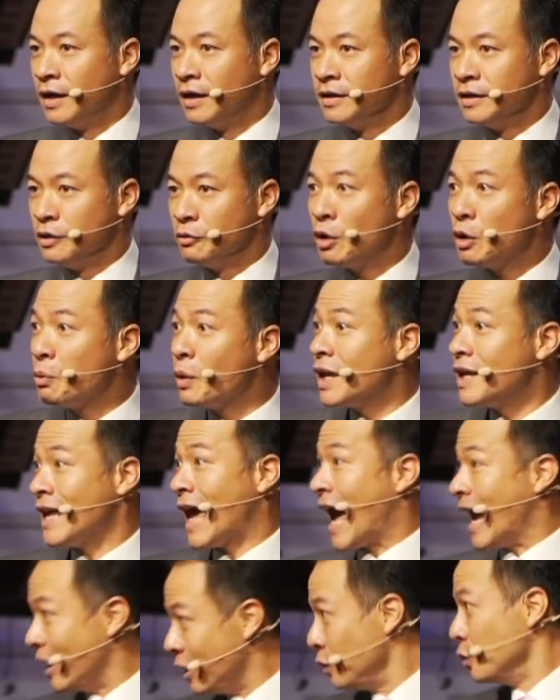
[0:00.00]
你会为
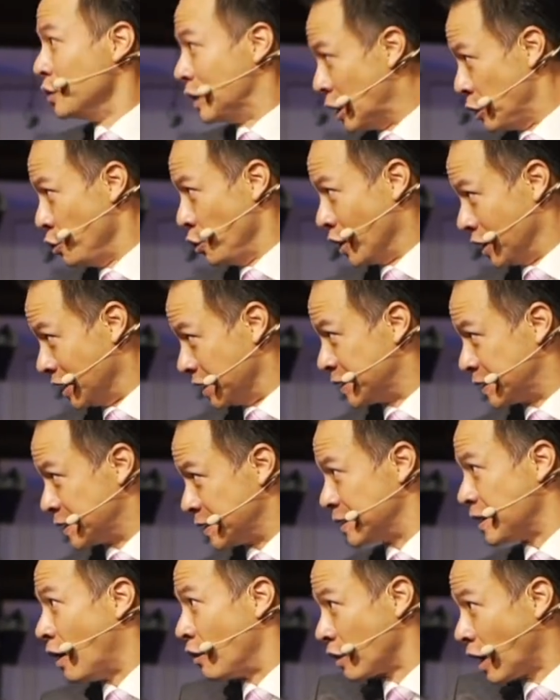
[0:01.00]
雅鲁的女儿的
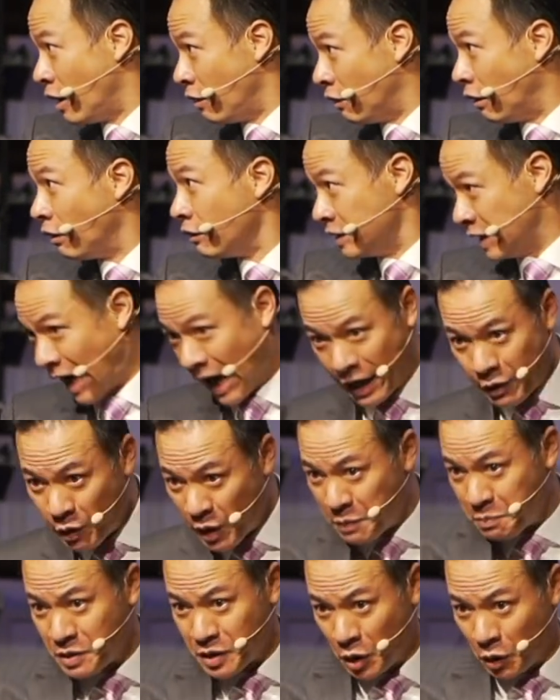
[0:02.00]
死祷告哦，你还
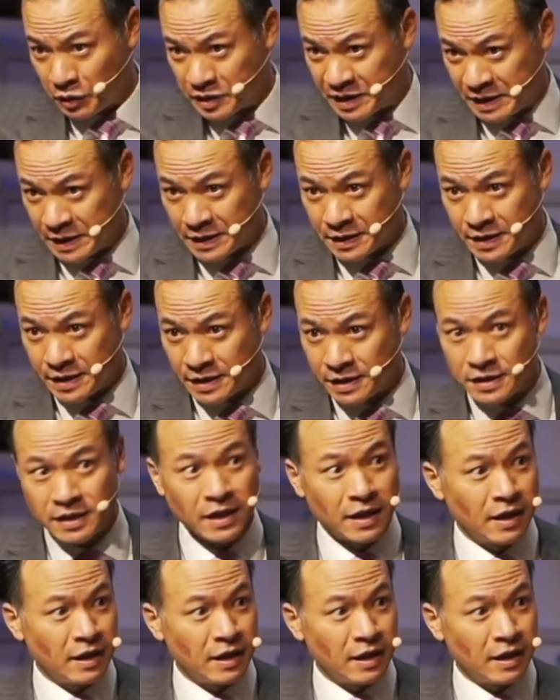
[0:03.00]
会有信心。